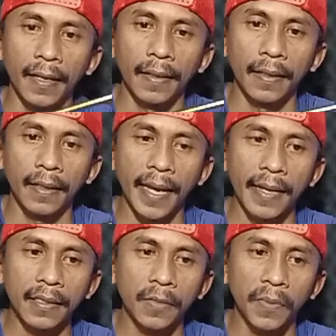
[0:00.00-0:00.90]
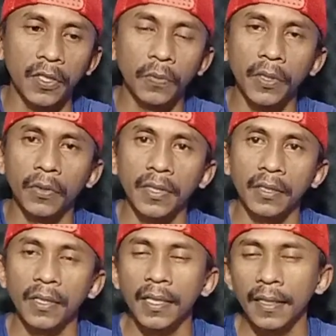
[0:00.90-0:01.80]
Dan next video
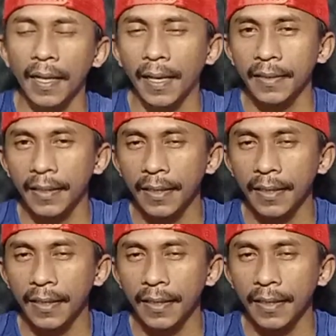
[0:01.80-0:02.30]
berikutnya juga nanti akan